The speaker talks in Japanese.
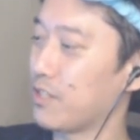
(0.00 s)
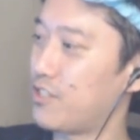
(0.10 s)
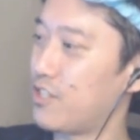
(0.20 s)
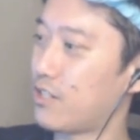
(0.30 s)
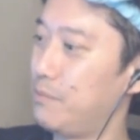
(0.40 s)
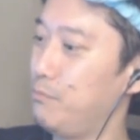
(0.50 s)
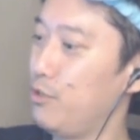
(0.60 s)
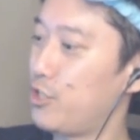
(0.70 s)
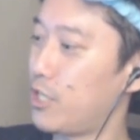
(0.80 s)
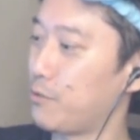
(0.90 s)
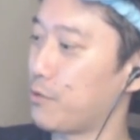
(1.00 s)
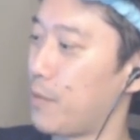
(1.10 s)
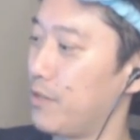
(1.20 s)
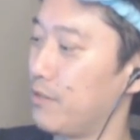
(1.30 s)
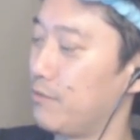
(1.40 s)
若干ムジュラの
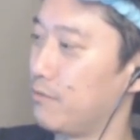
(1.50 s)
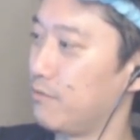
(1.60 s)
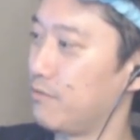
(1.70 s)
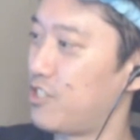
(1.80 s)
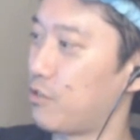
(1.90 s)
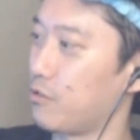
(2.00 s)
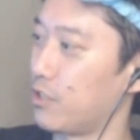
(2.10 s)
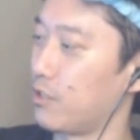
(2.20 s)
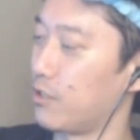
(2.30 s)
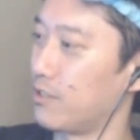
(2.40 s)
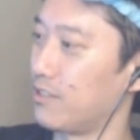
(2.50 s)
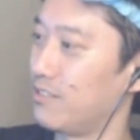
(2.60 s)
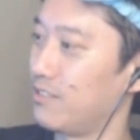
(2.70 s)
仮面チックだな、なんかな。あ